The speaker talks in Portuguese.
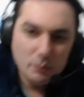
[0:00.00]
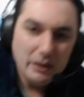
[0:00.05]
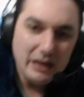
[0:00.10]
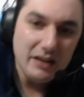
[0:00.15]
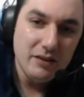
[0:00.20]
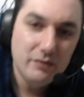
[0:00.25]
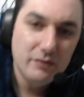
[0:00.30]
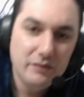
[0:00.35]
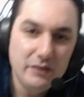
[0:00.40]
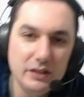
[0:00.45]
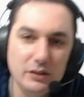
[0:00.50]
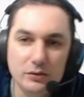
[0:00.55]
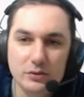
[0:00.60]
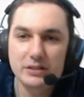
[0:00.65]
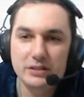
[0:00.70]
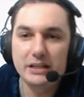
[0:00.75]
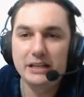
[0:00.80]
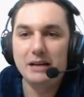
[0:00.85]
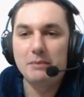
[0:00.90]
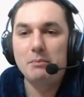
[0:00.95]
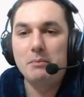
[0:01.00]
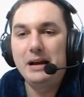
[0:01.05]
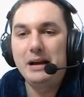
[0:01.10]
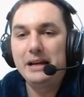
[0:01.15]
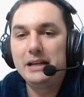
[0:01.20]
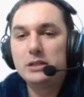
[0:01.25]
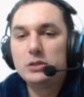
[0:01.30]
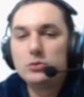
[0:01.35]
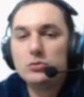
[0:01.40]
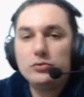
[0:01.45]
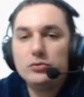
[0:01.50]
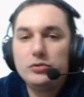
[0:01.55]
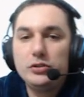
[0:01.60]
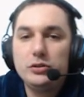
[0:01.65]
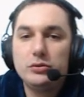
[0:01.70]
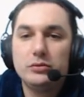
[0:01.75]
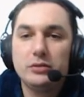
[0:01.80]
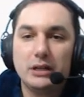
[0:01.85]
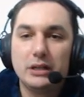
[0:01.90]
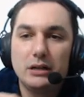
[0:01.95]
bem-vindos aí a mais um
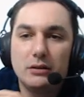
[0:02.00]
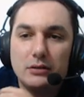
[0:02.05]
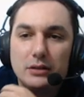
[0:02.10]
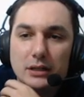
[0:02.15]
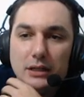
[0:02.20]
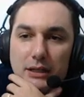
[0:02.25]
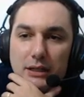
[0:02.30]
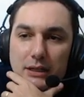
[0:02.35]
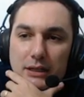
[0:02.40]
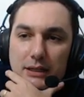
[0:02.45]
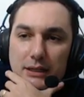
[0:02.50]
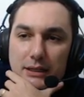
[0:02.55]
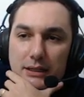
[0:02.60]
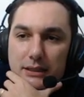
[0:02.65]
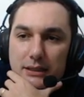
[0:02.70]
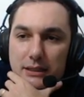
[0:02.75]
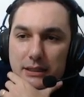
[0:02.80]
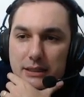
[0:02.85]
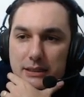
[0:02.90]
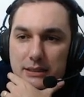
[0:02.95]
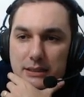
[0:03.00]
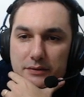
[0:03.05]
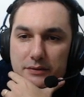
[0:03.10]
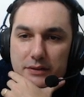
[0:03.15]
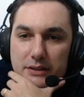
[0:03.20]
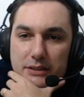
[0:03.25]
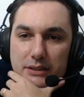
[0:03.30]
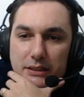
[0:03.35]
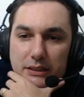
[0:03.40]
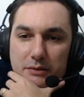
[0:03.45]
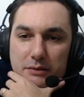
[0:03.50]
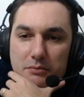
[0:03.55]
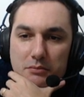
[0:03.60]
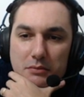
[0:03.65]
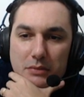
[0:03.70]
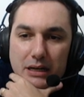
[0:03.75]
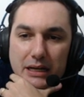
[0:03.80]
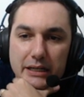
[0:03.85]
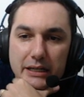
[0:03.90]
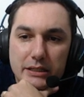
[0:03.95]
vídeo do canal. Dessa vez aqui
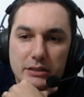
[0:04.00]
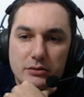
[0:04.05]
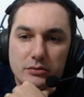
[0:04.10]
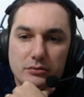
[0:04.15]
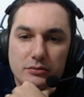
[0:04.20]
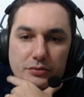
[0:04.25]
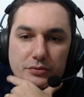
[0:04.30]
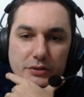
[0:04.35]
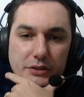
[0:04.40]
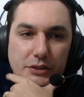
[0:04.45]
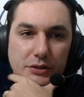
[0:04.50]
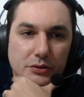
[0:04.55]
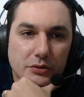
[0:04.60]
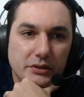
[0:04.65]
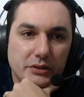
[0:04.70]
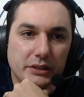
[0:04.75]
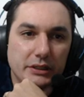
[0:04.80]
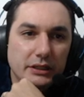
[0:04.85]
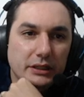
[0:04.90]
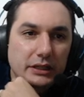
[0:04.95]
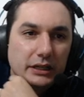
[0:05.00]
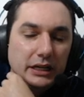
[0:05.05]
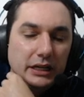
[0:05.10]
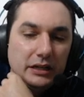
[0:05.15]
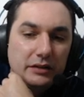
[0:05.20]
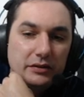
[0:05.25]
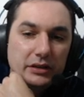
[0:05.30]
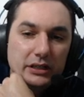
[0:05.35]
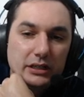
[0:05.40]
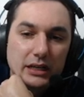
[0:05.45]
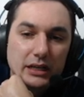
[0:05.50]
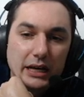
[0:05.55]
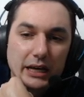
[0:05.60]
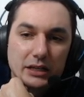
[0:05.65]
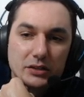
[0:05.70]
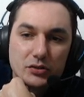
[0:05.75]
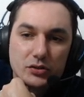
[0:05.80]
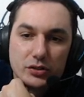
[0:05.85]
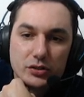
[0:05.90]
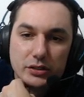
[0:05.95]
mais um vídeo de
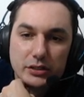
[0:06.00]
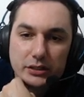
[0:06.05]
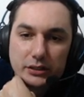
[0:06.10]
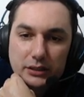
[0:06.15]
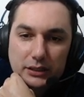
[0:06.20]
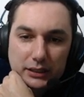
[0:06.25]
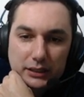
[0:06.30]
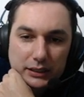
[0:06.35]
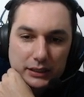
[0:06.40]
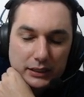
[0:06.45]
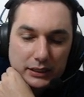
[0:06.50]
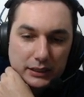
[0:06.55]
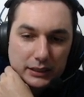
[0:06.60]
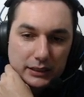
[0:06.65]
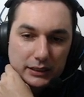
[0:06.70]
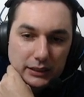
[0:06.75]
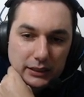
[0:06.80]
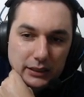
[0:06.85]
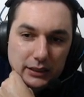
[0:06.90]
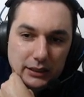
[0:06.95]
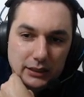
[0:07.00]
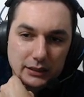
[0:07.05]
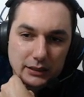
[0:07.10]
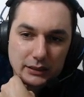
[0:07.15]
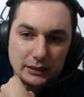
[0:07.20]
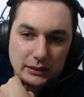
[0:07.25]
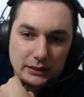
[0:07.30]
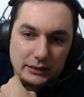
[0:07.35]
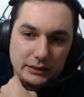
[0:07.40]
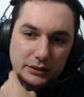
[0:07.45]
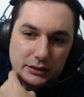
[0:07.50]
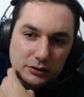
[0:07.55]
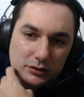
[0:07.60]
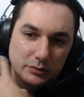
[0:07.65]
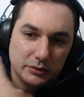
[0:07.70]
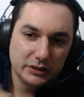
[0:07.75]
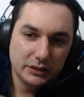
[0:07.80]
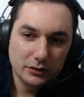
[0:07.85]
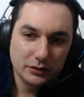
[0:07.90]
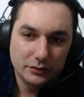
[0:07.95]
Ravencast. E antes de
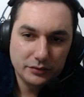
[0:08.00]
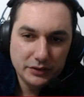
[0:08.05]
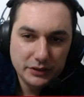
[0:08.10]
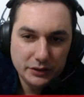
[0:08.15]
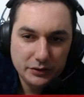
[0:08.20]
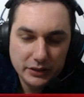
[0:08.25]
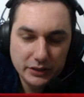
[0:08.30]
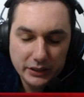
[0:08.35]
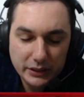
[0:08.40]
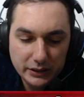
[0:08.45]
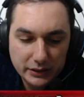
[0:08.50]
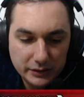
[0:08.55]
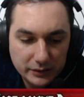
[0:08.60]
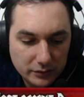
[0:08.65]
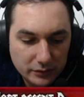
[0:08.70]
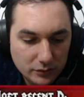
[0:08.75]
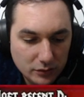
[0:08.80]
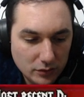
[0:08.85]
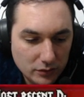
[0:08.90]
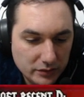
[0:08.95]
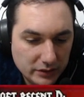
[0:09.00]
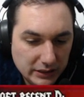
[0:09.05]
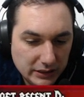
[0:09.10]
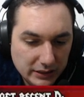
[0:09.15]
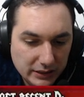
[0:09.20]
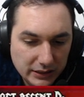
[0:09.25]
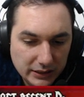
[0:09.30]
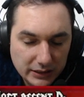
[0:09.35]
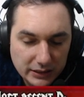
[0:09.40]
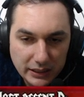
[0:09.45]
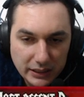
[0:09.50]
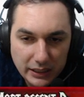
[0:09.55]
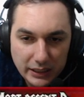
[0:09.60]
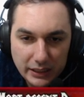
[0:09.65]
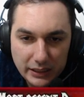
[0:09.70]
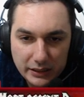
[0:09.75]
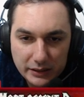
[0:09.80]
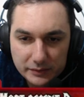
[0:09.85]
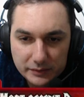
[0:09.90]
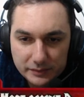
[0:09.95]
começar o vídeo aí,
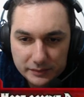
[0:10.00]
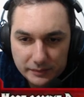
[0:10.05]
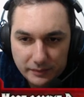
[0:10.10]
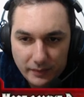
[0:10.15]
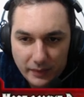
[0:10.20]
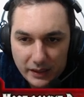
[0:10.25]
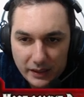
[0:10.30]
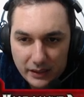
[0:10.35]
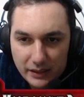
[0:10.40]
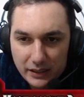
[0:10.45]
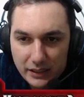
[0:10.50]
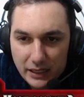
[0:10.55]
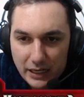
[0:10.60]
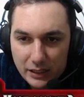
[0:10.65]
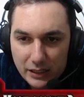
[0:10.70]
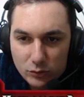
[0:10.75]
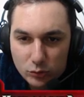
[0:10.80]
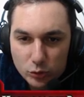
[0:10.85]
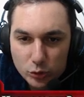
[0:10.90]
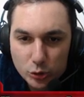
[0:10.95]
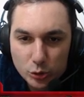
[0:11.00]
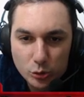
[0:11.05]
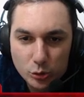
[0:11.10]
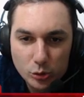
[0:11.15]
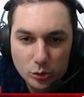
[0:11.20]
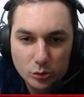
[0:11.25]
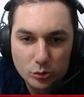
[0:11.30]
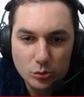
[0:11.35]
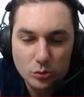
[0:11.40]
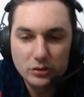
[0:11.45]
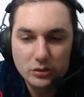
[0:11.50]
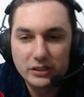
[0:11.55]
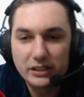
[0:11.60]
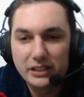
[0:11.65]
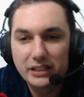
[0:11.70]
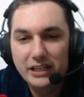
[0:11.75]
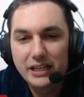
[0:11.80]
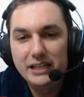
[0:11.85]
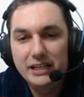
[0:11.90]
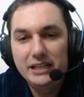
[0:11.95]
considerem criar um jogo
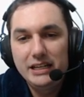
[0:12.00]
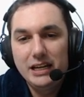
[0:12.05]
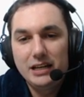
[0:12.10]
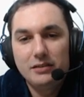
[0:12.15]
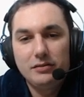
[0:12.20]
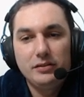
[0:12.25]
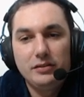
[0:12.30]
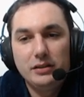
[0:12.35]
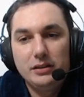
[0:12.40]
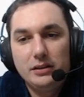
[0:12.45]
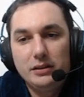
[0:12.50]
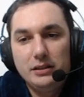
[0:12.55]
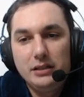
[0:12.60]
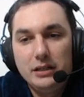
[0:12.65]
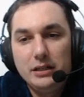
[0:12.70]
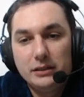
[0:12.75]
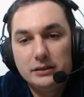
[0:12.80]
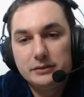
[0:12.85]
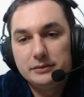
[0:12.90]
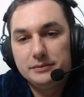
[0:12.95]
NFT